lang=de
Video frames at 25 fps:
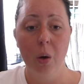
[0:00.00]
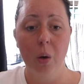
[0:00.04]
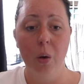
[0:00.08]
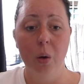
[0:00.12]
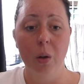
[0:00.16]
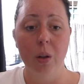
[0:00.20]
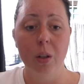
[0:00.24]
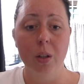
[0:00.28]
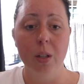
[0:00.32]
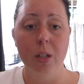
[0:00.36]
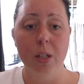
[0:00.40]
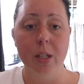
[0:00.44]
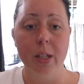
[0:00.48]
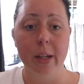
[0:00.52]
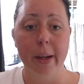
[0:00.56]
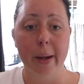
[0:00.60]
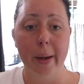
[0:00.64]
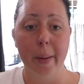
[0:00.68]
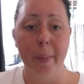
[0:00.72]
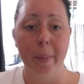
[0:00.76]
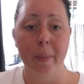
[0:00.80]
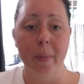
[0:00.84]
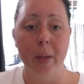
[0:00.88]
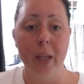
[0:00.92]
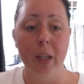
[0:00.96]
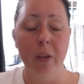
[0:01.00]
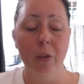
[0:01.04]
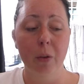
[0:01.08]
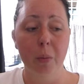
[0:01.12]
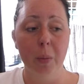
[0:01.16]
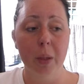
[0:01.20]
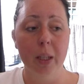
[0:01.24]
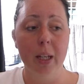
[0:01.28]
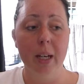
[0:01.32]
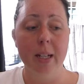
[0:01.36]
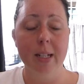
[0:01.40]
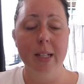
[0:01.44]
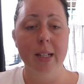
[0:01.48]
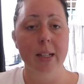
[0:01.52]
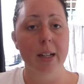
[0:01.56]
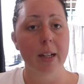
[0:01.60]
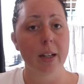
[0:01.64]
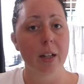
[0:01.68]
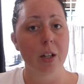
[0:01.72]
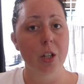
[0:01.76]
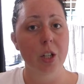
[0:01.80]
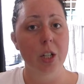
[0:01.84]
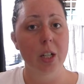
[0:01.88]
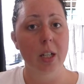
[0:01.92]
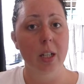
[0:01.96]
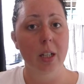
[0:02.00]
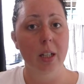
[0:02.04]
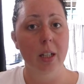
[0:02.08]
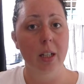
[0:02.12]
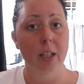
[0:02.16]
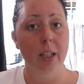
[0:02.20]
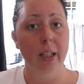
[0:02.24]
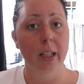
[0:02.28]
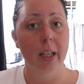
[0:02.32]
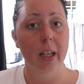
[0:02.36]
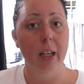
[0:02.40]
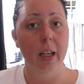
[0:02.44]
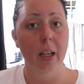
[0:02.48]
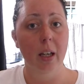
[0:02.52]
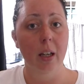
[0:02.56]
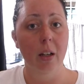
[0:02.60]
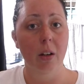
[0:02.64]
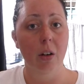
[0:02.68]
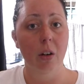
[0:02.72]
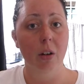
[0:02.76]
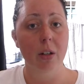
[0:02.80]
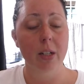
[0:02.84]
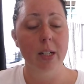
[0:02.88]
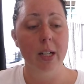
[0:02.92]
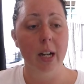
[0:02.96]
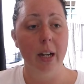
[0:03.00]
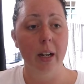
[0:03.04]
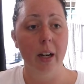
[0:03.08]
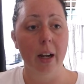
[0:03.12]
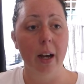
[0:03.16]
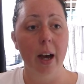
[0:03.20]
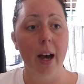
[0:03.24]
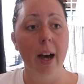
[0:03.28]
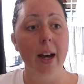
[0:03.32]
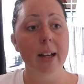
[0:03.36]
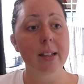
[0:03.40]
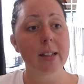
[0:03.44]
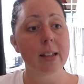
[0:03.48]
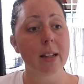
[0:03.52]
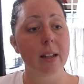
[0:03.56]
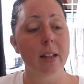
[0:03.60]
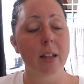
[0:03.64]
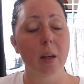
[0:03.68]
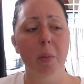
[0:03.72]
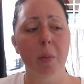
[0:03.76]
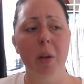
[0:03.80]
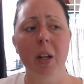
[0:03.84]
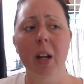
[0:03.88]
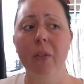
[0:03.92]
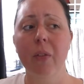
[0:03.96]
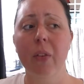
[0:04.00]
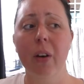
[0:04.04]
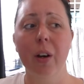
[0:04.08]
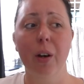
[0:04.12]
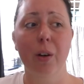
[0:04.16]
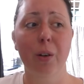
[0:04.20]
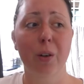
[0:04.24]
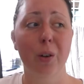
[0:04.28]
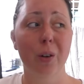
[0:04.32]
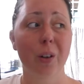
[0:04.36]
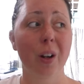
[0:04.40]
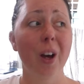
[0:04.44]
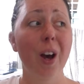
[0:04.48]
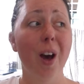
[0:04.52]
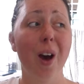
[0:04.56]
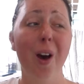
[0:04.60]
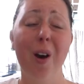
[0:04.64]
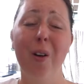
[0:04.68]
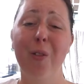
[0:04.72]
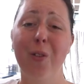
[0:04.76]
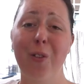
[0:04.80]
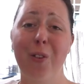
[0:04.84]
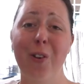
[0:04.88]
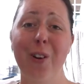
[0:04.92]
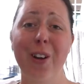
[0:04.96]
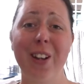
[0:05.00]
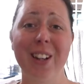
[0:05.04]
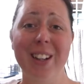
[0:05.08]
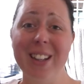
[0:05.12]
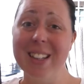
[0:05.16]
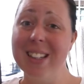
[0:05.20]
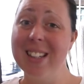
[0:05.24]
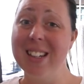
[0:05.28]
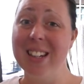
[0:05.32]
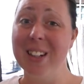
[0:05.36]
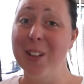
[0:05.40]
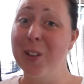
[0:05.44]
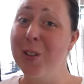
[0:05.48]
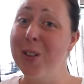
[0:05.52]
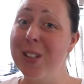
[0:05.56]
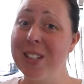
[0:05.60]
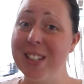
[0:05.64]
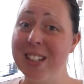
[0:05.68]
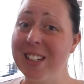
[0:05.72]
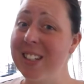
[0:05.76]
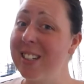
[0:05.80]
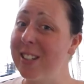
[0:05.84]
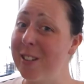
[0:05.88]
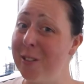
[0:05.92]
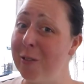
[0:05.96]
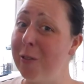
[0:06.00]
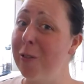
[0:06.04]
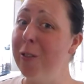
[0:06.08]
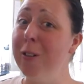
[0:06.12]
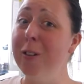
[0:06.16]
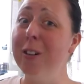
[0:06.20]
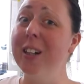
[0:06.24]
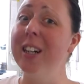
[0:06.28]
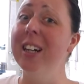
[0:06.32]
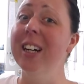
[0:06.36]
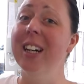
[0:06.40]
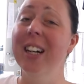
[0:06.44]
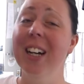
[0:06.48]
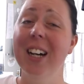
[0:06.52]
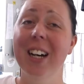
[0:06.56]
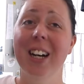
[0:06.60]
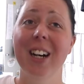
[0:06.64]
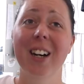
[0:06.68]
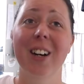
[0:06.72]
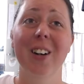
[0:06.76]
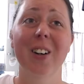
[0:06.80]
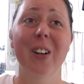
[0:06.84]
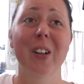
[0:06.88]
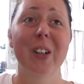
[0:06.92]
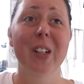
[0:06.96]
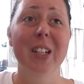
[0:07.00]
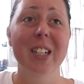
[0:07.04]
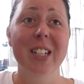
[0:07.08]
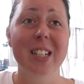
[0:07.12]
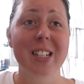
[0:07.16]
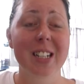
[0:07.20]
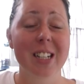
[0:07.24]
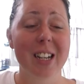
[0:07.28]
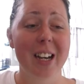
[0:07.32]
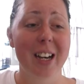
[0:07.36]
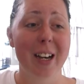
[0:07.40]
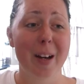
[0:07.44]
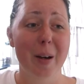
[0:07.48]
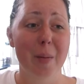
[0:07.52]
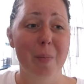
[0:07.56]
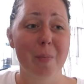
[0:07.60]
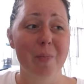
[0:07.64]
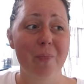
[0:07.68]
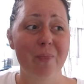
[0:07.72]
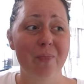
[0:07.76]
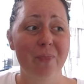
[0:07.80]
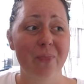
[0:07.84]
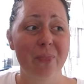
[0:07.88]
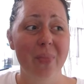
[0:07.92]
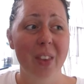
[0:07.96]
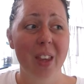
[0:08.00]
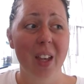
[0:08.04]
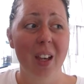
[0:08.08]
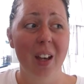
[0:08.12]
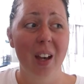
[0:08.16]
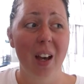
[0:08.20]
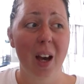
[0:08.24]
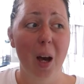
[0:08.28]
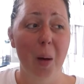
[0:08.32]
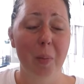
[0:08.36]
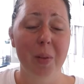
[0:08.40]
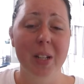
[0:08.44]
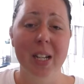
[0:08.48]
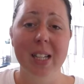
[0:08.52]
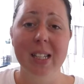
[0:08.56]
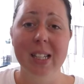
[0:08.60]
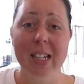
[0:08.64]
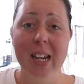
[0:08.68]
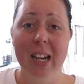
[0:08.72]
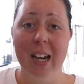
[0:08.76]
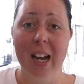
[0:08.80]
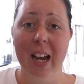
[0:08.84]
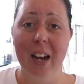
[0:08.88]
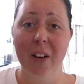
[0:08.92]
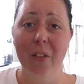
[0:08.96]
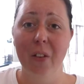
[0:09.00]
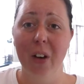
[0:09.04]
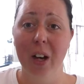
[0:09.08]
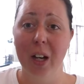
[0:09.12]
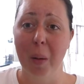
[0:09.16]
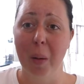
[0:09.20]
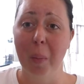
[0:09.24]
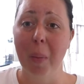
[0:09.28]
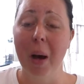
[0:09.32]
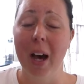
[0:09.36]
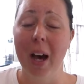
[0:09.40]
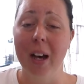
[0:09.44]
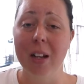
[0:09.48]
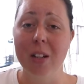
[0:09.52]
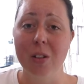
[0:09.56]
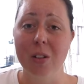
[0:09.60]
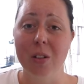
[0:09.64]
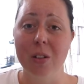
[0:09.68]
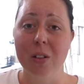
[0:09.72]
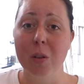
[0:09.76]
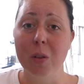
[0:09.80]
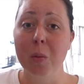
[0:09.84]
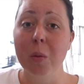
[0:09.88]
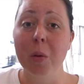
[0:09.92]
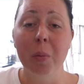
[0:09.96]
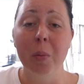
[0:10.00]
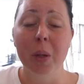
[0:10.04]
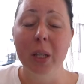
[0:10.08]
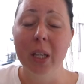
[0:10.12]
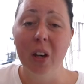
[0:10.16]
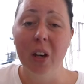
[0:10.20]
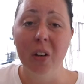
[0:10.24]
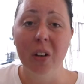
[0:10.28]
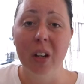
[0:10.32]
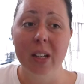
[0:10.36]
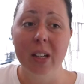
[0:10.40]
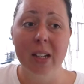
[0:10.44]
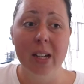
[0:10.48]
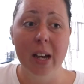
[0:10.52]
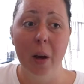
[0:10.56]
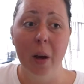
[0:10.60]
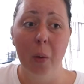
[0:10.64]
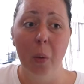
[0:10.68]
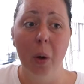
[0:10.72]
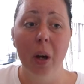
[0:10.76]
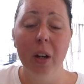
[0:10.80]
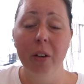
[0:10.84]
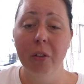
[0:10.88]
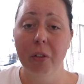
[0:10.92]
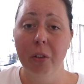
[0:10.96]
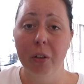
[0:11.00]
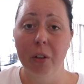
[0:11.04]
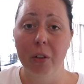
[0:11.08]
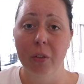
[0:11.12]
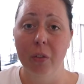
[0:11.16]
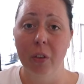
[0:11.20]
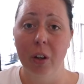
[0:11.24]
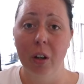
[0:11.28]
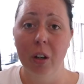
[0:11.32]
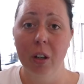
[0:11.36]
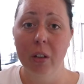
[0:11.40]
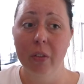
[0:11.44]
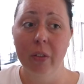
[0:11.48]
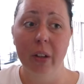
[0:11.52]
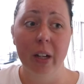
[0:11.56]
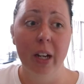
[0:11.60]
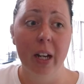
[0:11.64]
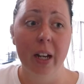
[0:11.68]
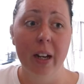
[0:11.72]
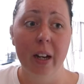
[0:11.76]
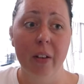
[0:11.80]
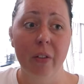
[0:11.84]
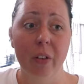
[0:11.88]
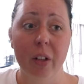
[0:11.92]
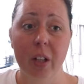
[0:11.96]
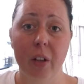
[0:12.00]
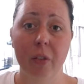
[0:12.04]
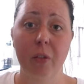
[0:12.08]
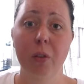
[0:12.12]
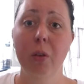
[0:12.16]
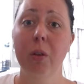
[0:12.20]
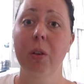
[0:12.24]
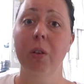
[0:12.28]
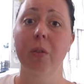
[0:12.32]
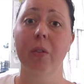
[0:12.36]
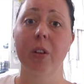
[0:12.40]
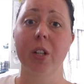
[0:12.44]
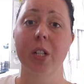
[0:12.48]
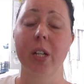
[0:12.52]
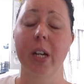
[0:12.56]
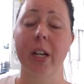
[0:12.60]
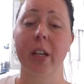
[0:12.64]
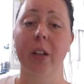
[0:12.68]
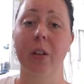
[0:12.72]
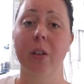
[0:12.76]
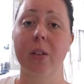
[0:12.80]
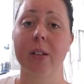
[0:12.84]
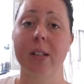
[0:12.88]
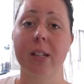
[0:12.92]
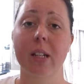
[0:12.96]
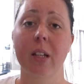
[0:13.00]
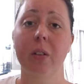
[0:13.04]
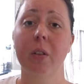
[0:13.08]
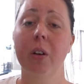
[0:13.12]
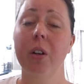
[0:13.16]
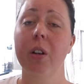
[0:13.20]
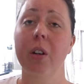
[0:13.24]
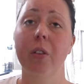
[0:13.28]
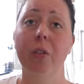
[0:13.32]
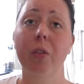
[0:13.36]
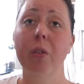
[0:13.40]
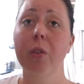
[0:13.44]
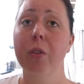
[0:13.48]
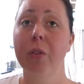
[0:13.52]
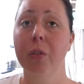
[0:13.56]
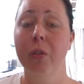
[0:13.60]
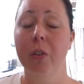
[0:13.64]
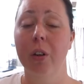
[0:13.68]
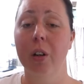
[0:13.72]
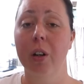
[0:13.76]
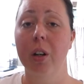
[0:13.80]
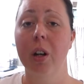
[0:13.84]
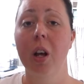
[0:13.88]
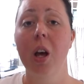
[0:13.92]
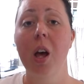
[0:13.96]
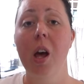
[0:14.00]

Und ähm, ich für mich hatte dann entschieden, ich gehe noch einen Teil nach Asien. Ich habe dann einfach geguckt, wohin ist der günstigste Flug und ähm, habe das dann einfach gemacht und somit bin ich auch nach Taiwan für eine Woche, weil halt einfach der Flug unwahrscheinlich günstig war und der Flug von